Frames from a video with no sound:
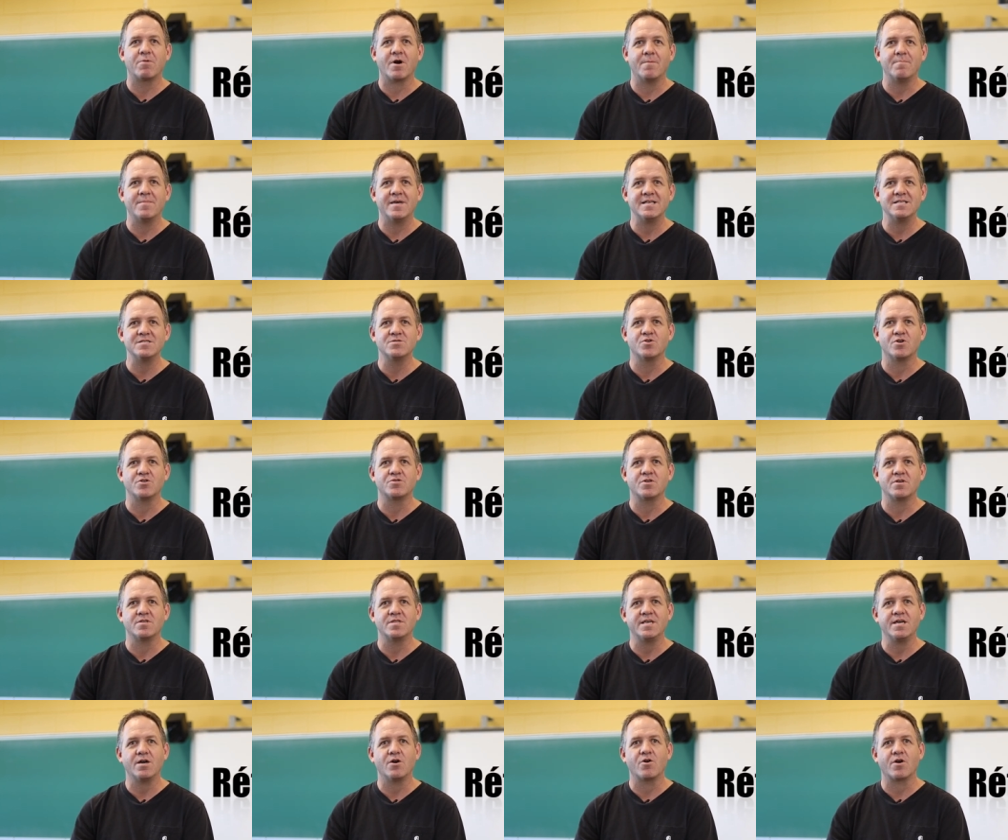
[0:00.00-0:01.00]
promesse de
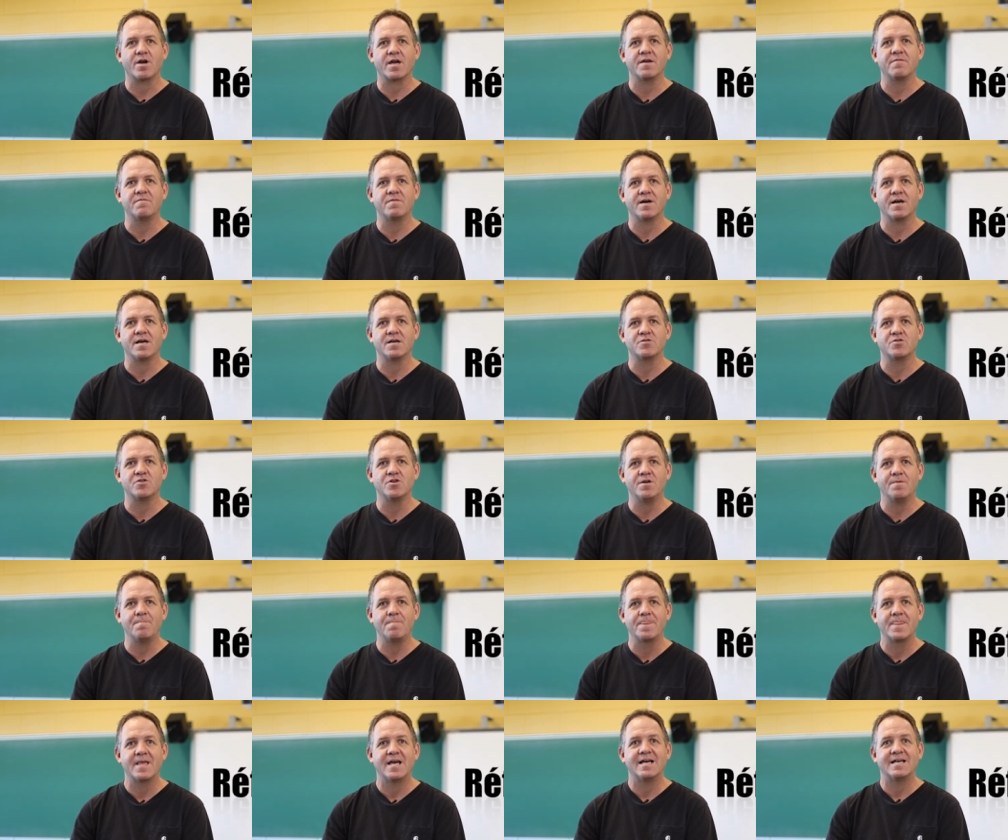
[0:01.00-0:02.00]
tenir un
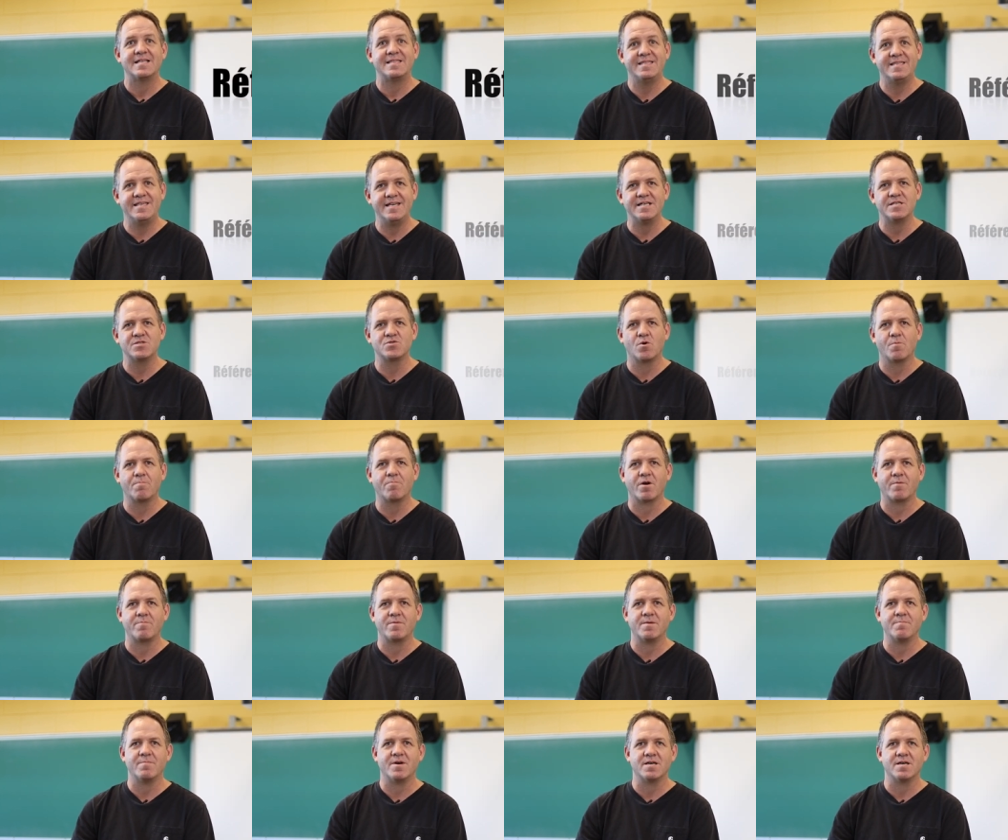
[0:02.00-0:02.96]
référendum dès son premier